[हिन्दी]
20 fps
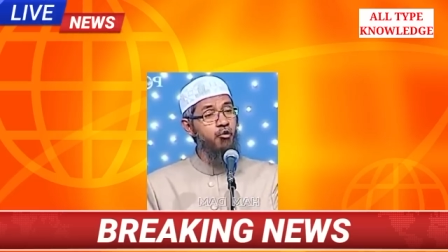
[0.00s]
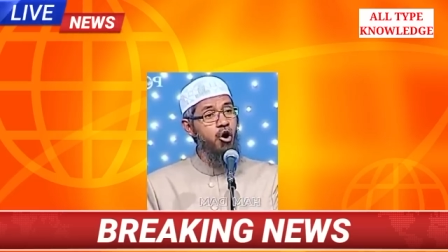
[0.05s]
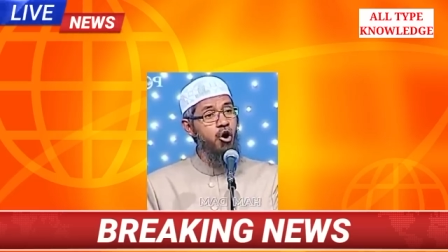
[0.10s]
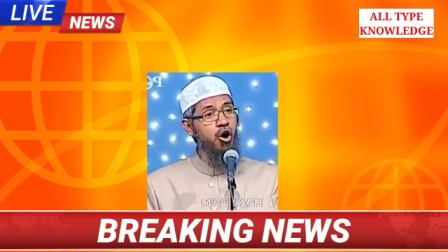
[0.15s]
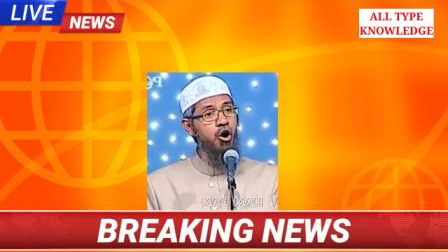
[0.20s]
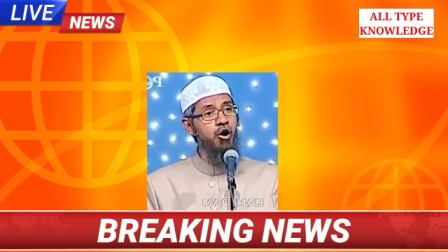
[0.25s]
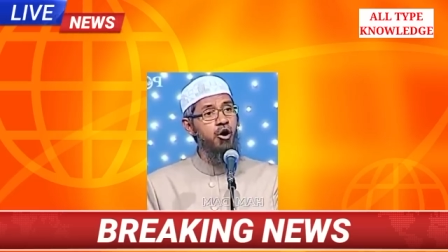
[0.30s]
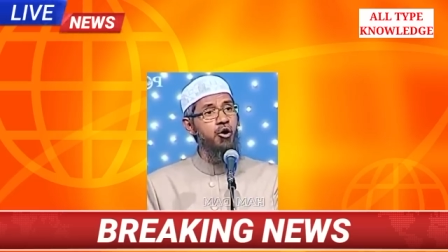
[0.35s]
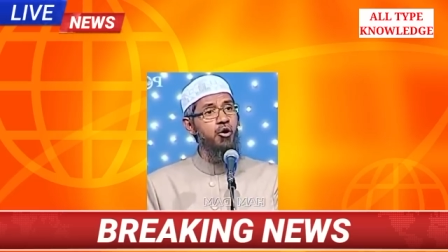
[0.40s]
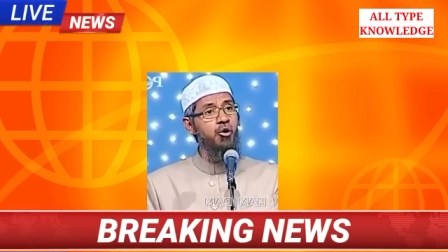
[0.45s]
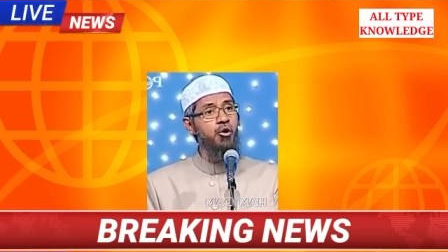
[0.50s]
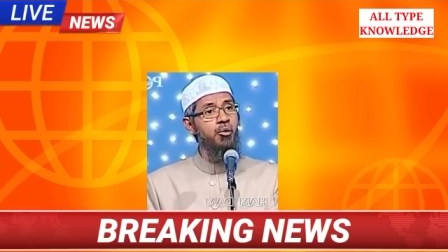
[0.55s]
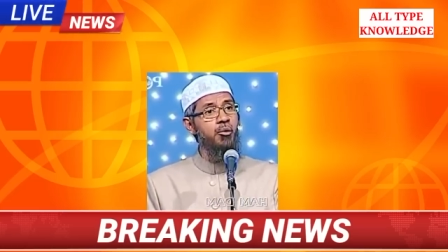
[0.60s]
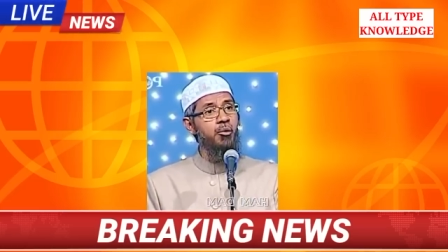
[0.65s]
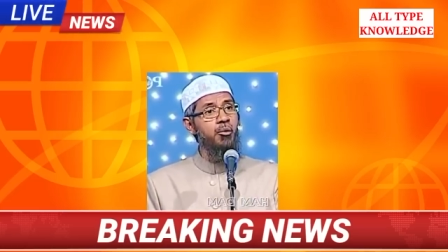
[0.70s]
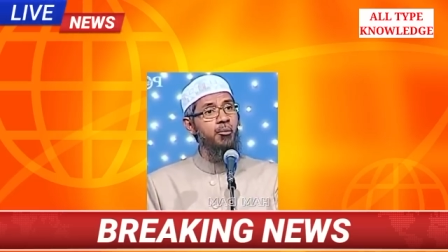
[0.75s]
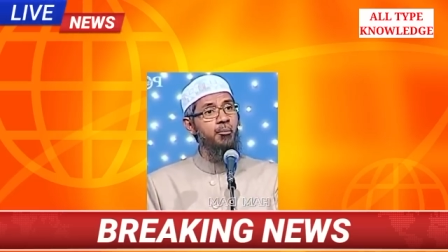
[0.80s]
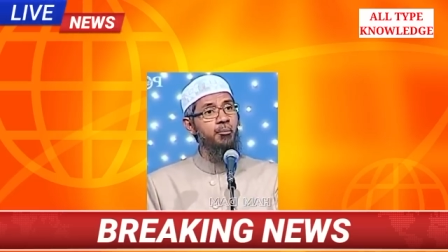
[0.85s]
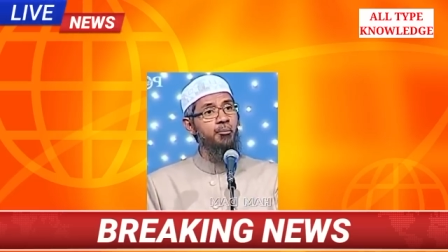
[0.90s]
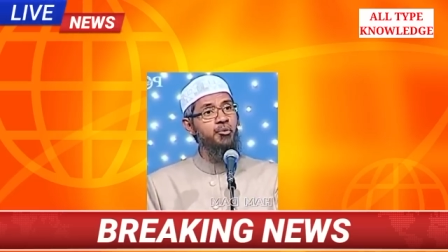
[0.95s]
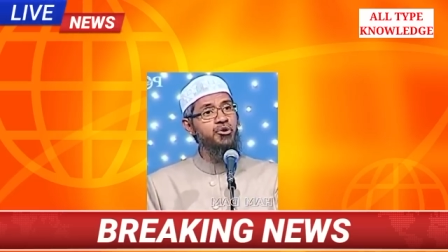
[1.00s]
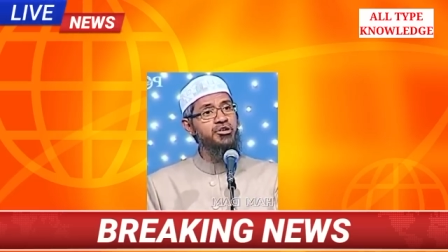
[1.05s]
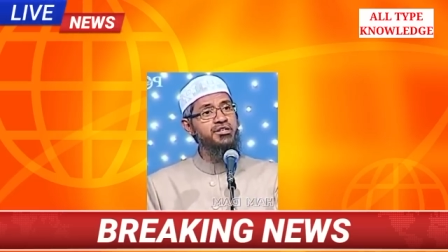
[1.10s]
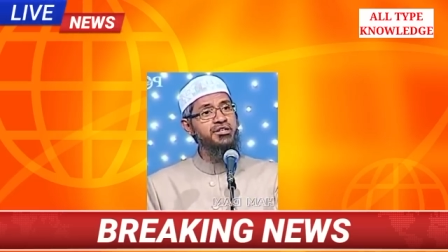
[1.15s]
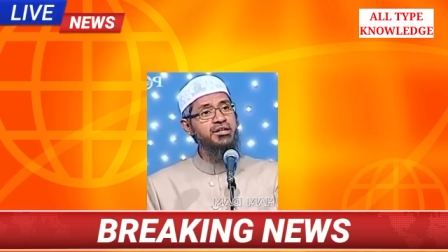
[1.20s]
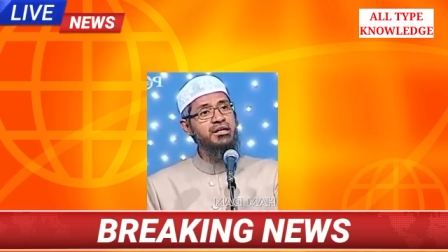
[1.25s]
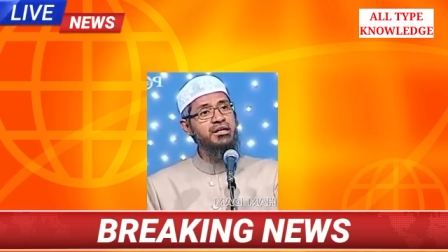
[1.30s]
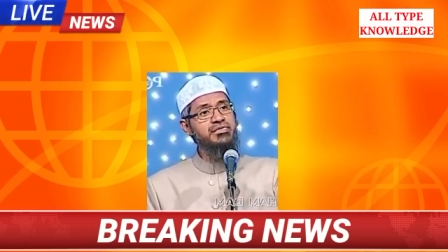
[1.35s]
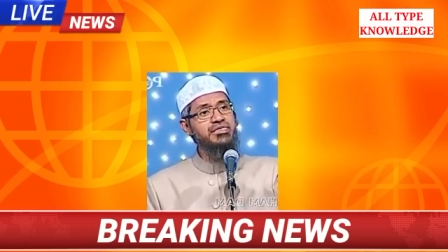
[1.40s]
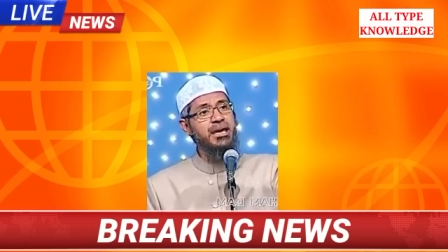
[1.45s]
वो
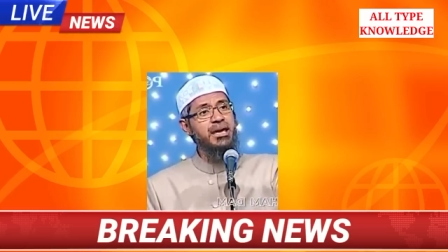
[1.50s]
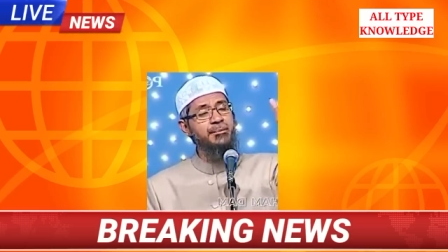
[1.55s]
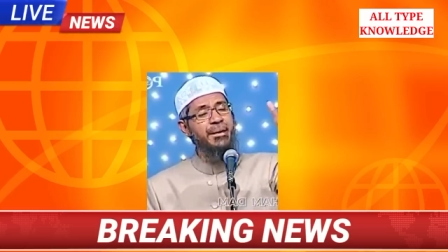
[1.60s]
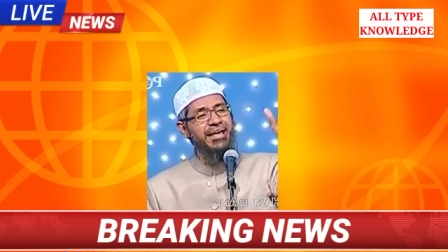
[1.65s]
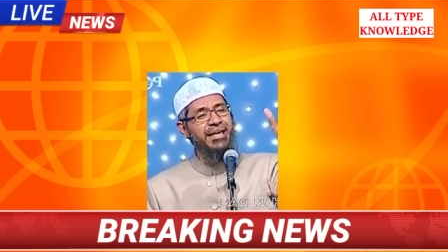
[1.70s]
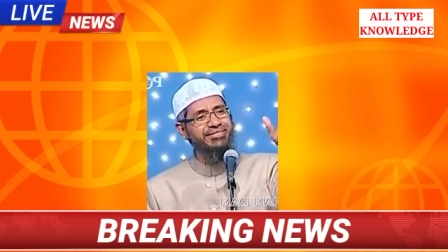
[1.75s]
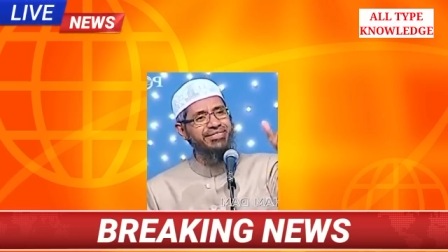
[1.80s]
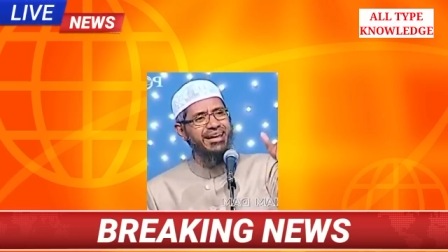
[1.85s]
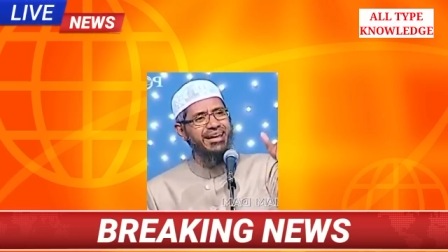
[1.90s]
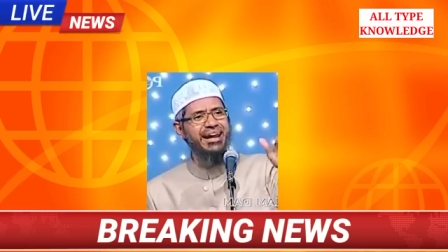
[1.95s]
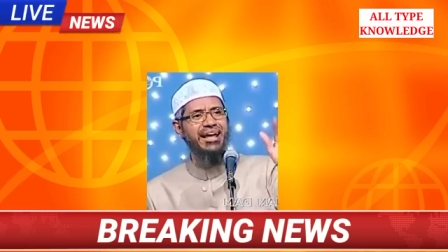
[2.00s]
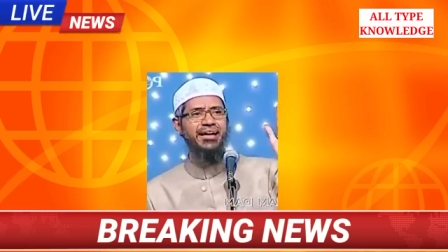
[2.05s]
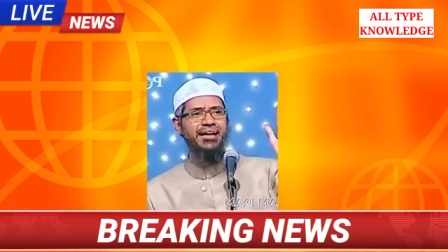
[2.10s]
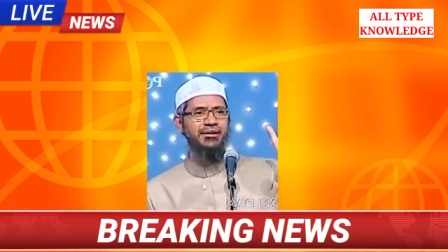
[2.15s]
मुशरक से बेहतर